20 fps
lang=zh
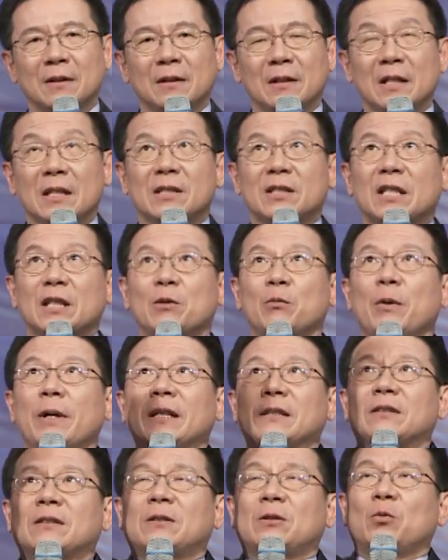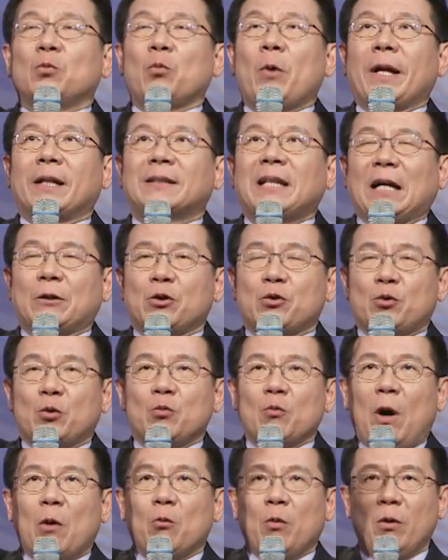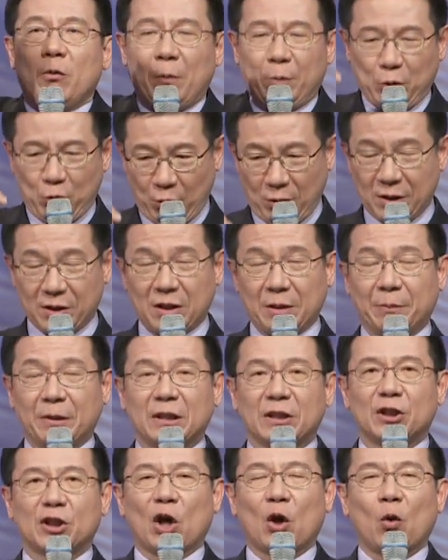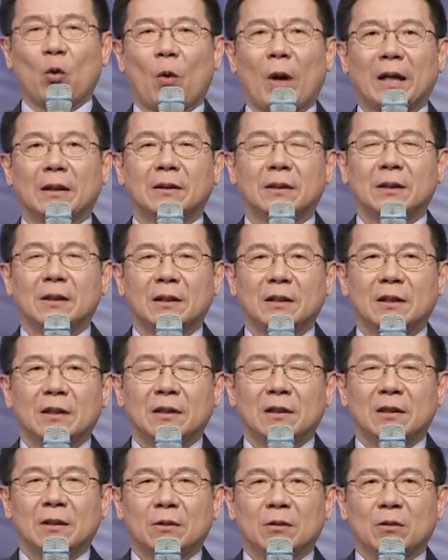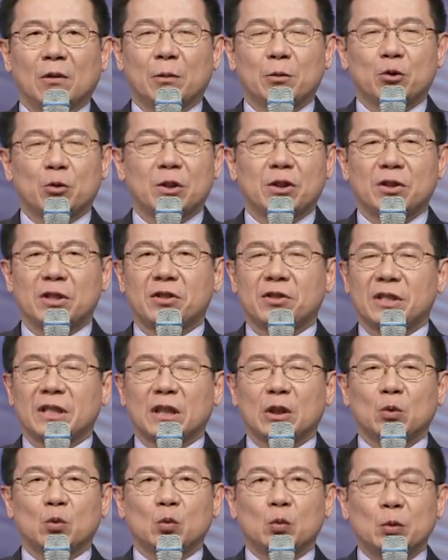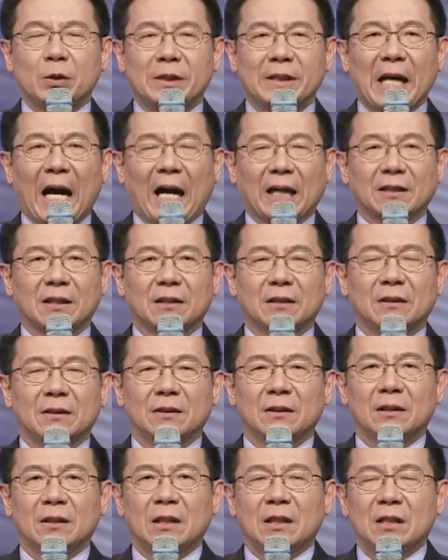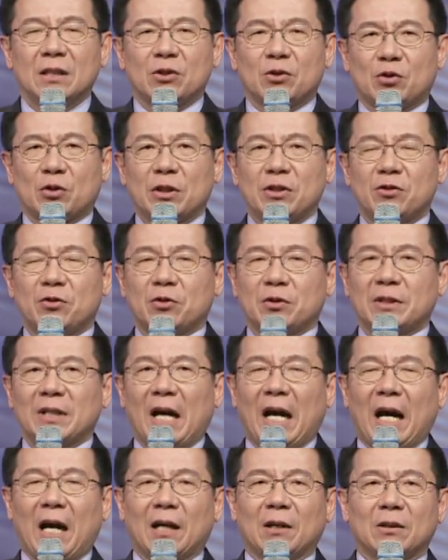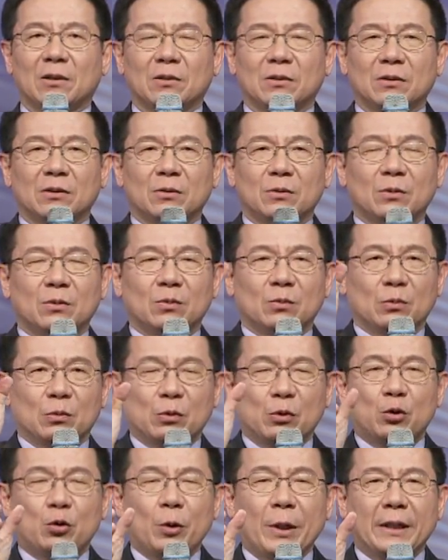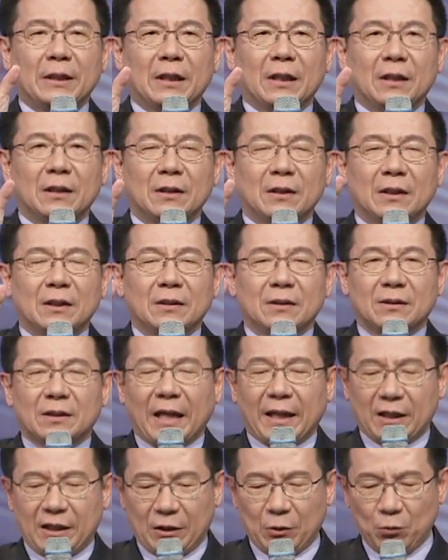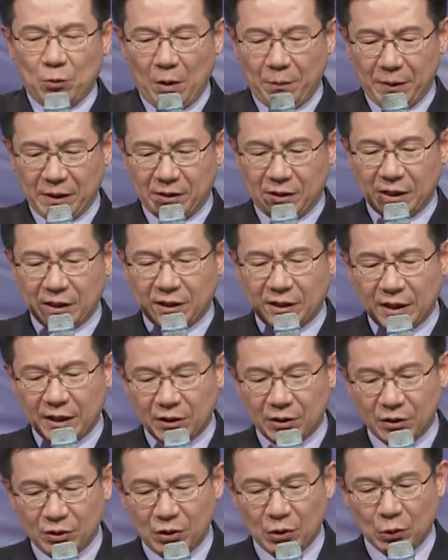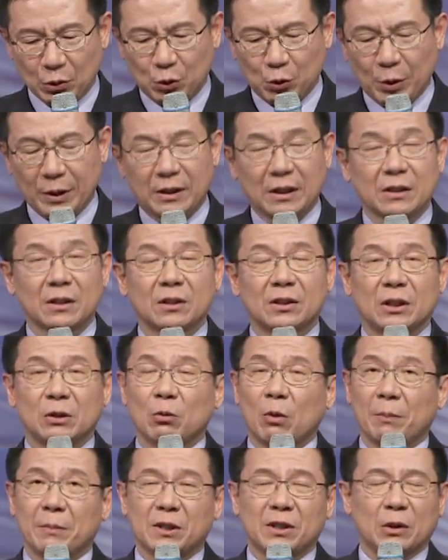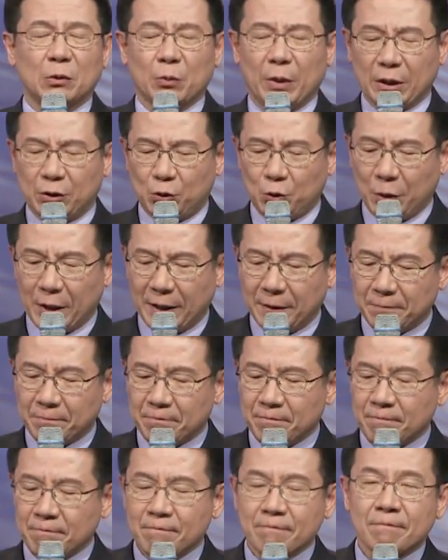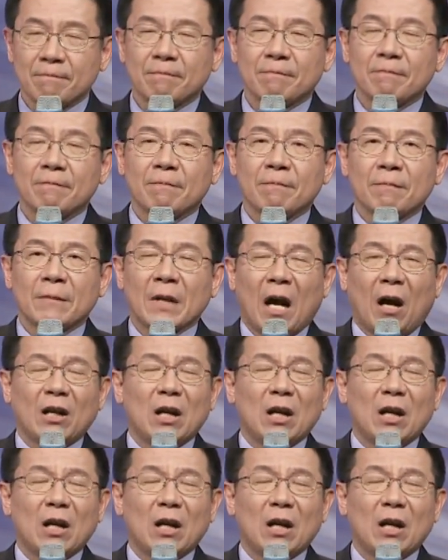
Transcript: 这位。伟大的君王为我们做了什么的交换？我说这是一个无价的，神使那无罪的代替我们这些有罪的，替我们成为罪，好让